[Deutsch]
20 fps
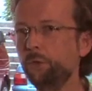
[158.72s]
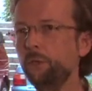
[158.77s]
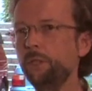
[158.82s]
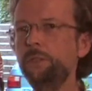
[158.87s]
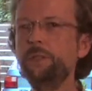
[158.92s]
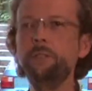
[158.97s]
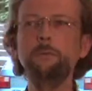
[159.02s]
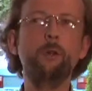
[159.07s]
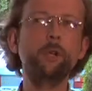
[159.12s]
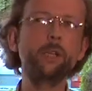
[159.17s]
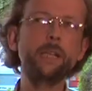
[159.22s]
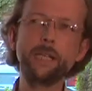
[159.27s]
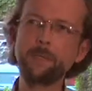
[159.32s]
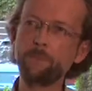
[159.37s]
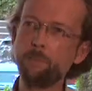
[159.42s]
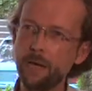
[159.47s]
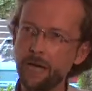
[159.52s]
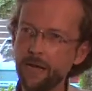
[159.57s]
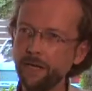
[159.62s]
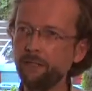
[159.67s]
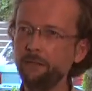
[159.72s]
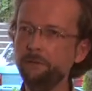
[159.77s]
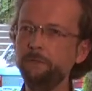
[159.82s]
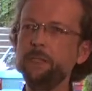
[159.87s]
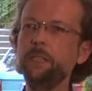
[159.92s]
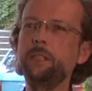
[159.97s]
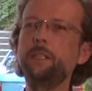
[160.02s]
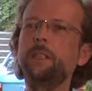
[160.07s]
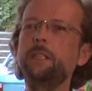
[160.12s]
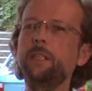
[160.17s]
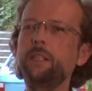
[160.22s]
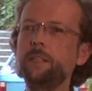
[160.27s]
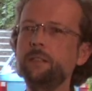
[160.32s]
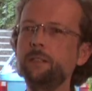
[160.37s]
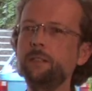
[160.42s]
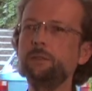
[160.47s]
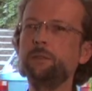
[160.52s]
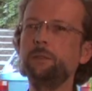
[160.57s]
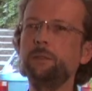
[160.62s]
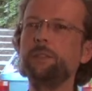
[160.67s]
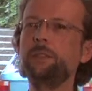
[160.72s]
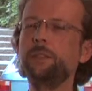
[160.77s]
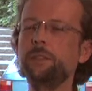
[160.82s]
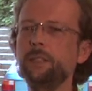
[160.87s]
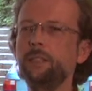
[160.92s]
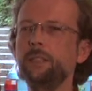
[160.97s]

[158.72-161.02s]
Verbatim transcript: so ist, Sie wollten erstmal eigene Wege gehen und.